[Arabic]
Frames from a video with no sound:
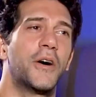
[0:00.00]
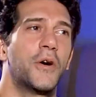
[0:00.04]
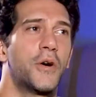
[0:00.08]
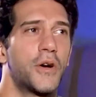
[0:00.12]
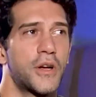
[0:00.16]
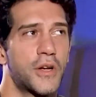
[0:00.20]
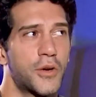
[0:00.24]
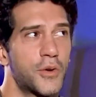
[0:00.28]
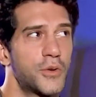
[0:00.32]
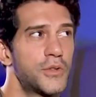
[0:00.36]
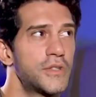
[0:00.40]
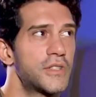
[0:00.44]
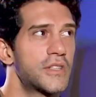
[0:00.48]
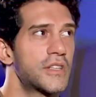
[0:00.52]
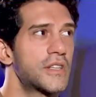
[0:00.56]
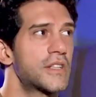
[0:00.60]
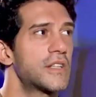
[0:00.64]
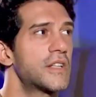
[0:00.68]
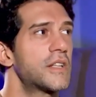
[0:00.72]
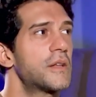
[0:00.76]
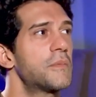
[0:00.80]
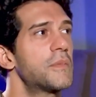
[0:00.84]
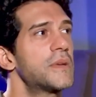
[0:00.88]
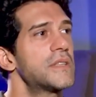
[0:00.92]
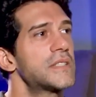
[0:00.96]
هو كنت
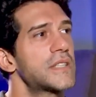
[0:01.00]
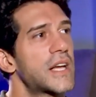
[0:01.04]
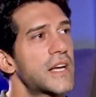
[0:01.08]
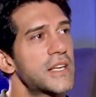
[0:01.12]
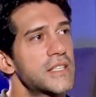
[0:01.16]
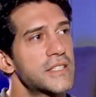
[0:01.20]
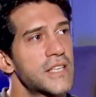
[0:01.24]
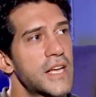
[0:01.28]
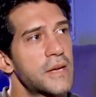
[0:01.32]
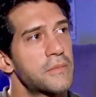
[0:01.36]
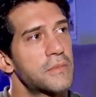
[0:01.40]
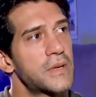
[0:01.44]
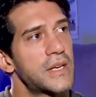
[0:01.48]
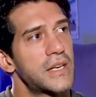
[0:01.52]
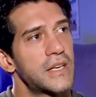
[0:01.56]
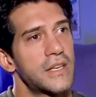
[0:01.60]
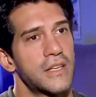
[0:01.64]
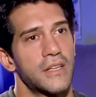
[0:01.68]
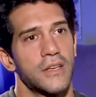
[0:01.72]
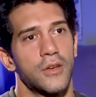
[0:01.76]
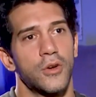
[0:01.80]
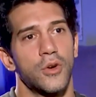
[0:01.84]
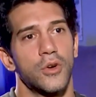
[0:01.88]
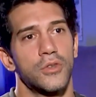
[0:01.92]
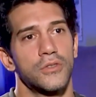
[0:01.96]
انا بس عايز
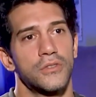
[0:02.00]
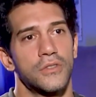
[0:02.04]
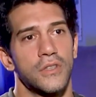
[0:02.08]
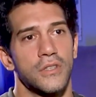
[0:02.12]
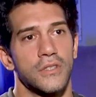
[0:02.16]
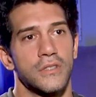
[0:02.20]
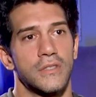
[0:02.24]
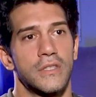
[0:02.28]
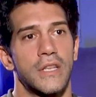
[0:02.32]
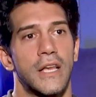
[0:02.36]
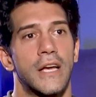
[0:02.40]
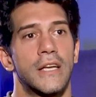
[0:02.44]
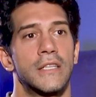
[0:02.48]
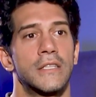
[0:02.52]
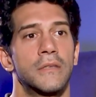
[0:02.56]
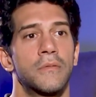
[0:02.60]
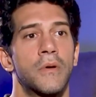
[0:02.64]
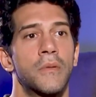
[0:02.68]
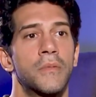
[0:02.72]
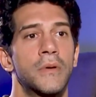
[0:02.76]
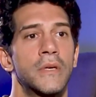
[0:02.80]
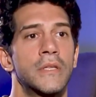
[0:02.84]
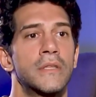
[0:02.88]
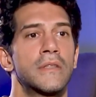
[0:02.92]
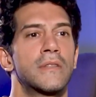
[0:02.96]
اعمل كونتراست يعني
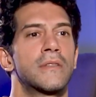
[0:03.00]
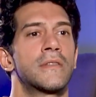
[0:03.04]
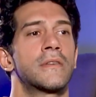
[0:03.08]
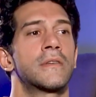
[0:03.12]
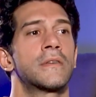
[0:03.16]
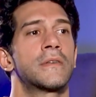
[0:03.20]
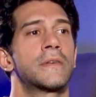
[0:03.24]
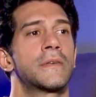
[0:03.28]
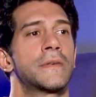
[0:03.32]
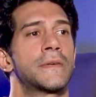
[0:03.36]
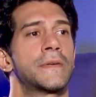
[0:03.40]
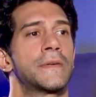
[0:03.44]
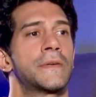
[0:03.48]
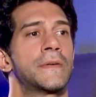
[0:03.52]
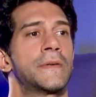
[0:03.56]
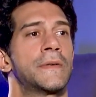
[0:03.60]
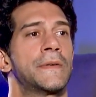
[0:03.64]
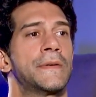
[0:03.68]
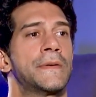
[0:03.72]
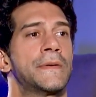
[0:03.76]
ما بين آه،